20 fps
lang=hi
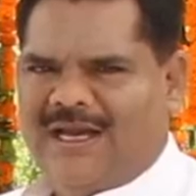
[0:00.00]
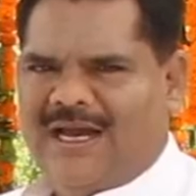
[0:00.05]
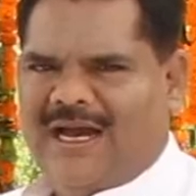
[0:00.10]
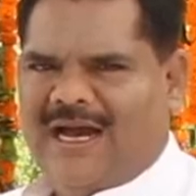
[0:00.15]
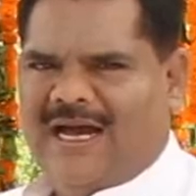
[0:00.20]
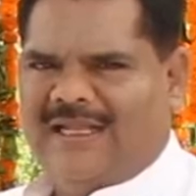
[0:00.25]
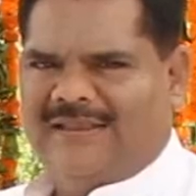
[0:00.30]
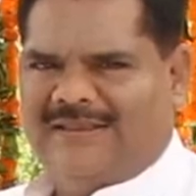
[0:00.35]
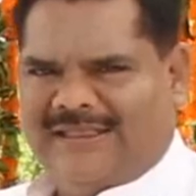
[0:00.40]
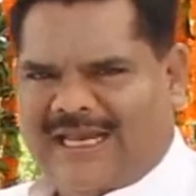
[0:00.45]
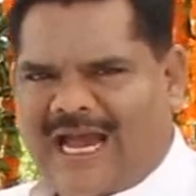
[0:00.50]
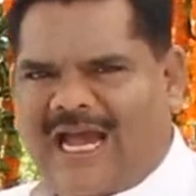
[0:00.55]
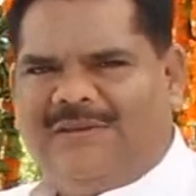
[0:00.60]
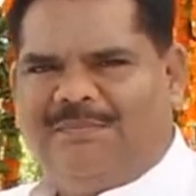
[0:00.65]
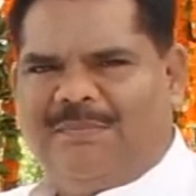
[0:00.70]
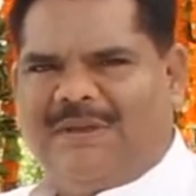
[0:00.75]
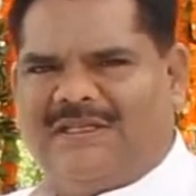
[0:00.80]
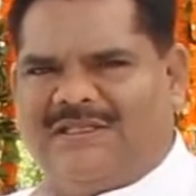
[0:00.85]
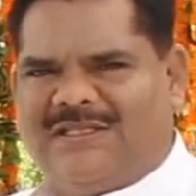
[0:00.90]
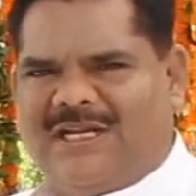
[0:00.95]

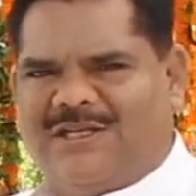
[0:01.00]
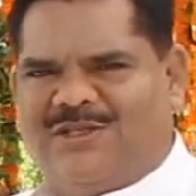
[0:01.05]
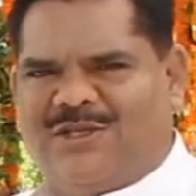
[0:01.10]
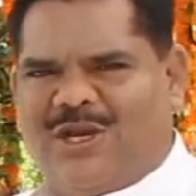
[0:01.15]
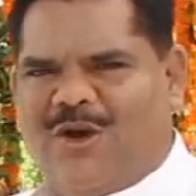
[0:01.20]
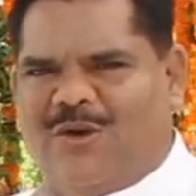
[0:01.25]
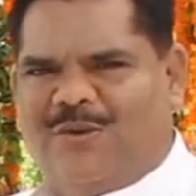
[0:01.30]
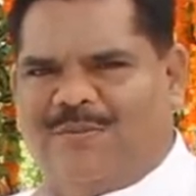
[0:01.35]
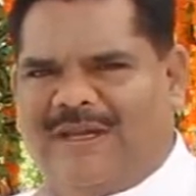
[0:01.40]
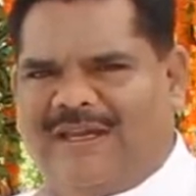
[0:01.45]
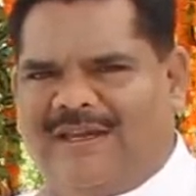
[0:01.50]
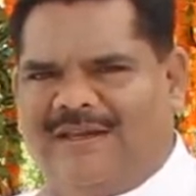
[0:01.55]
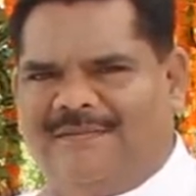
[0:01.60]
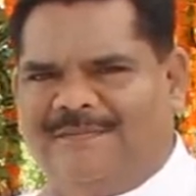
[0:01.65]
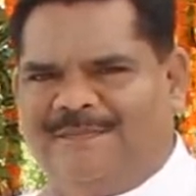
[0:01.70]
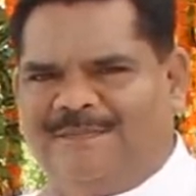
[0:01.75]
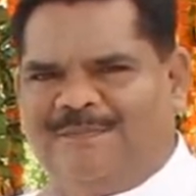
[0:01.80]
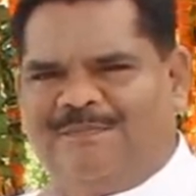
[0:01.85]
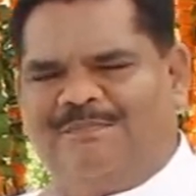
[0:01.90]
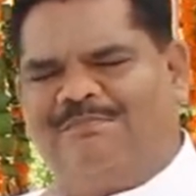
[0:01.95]
आध्यात्मिक चर्चाओं में
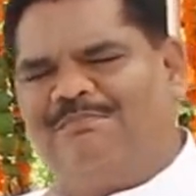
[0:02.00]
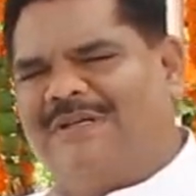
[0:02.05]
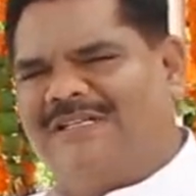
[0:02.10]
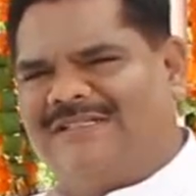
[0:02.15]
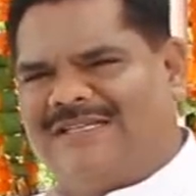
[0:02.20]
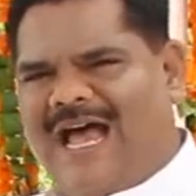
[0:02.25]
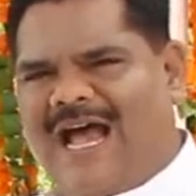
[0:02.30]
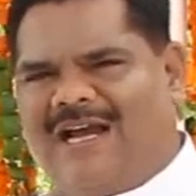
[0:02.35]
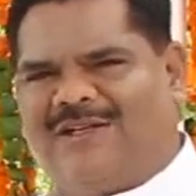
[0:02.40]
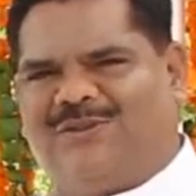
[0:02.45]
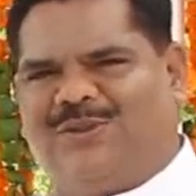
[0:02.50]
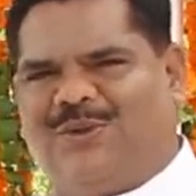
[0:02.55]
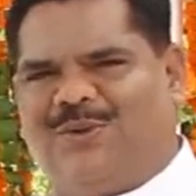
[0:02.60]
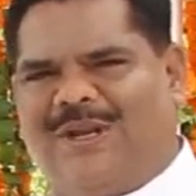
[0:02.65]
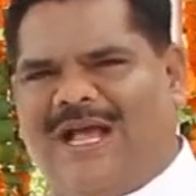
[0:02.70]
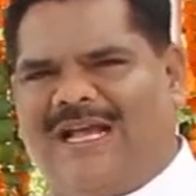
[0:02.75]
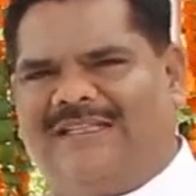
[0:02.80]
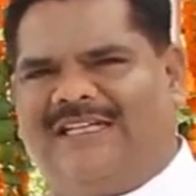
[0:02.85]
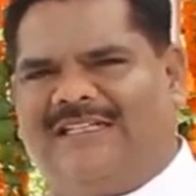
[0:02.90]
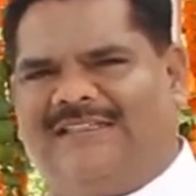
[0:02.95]
मजाक तो
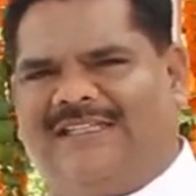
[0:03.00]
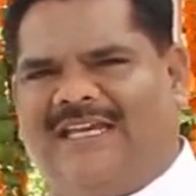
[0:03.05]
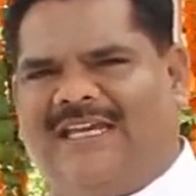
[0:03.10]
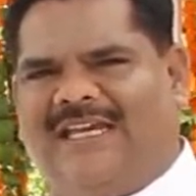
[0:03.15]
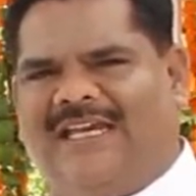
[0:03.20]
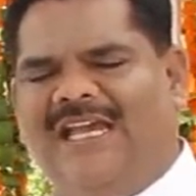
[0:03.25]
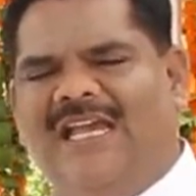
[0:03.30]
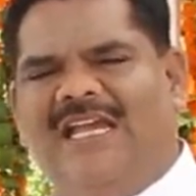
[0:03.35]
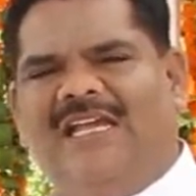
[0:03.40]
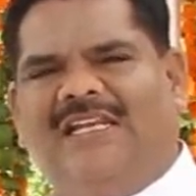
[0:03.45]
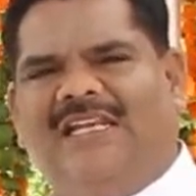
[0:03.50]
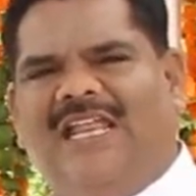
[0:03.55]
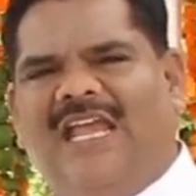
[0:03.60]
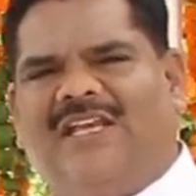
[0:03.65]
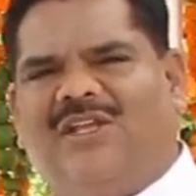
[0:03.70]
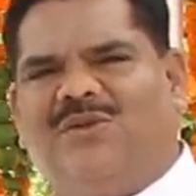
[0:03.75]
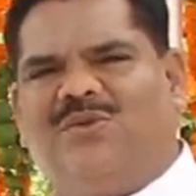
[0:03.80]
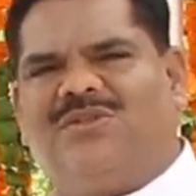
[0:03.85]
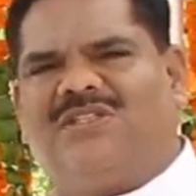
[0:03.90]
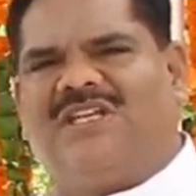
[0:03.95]
उड़ा देते हैं
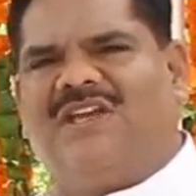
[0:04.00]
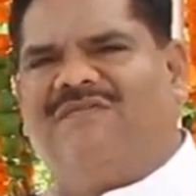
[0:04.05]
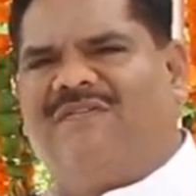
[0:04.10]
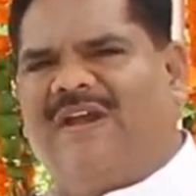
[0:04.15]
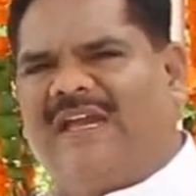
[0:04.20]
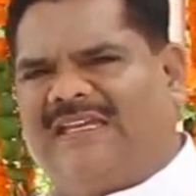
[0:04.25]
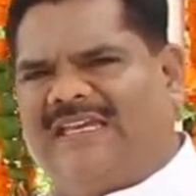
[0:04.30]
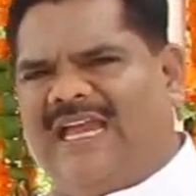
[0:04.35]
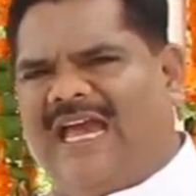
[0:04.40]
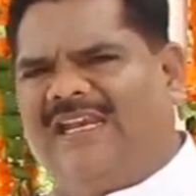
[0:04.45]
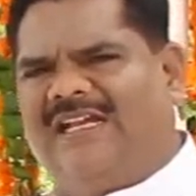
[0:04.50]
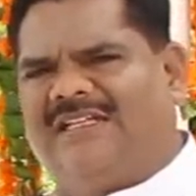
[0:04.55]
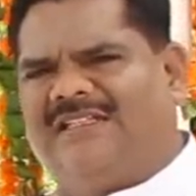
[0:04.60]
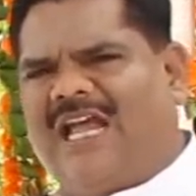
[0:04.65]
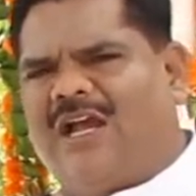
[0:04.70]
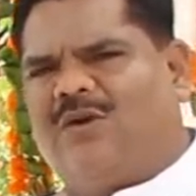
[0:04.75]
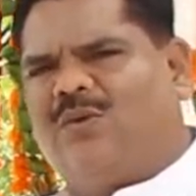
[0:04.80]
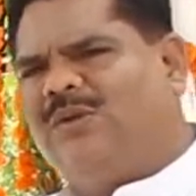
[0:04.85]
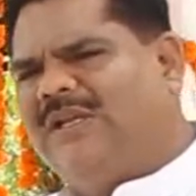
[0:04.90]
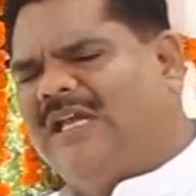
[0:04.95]
लेकिन उसकी वैज्ञानिकता
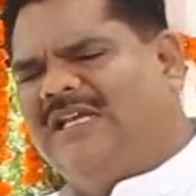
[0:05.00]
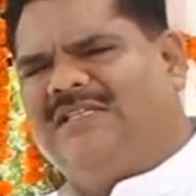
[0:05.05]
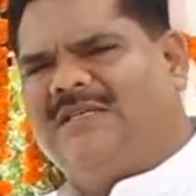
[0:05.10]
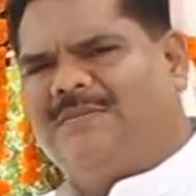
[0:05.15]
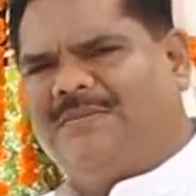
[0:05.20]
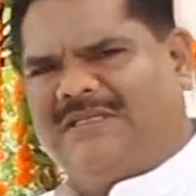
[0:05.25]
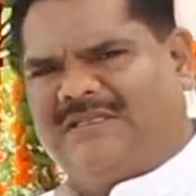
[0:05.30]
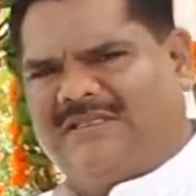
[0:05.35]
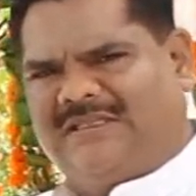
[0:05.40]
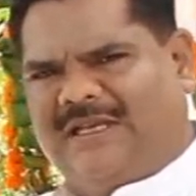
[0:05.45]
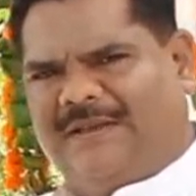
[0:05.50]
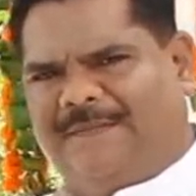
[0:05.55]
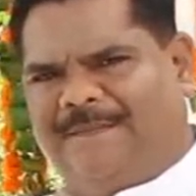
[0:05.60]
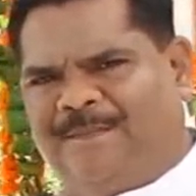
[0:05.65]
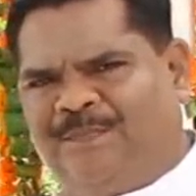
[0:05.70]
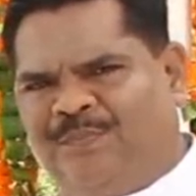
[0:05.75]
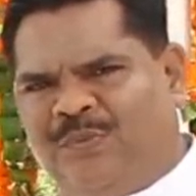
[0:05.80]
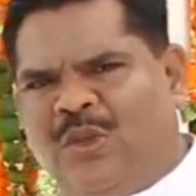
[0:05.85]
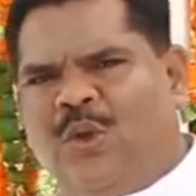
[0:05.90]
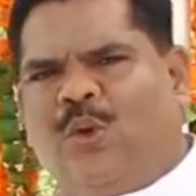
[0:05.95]
को नहीं समझते
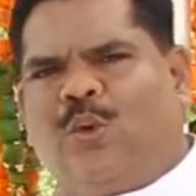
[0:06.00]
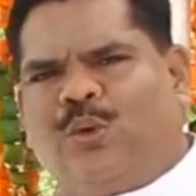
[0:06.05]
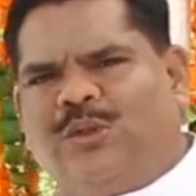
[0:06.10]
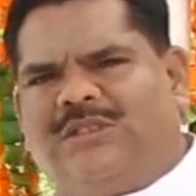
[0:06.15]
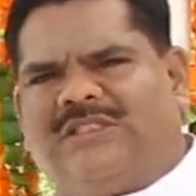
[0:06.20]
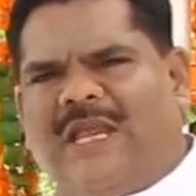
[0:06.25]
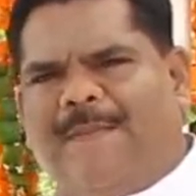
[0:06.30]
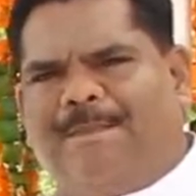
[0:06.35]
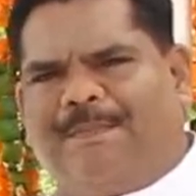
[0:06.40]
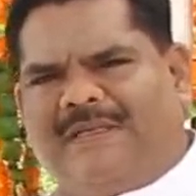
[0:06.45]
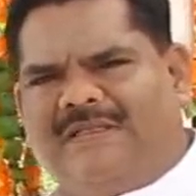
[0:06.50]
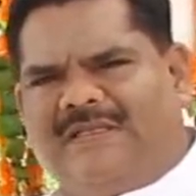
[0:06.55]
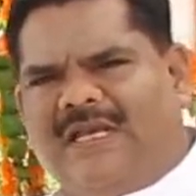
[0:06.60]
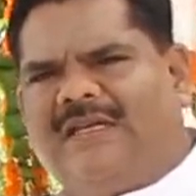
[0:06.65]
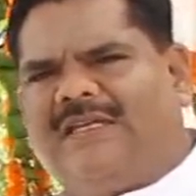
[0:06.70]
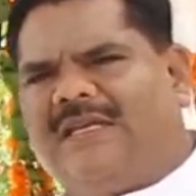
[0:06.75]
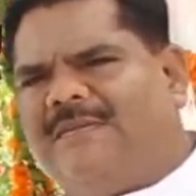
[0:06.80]
उसके पीछे की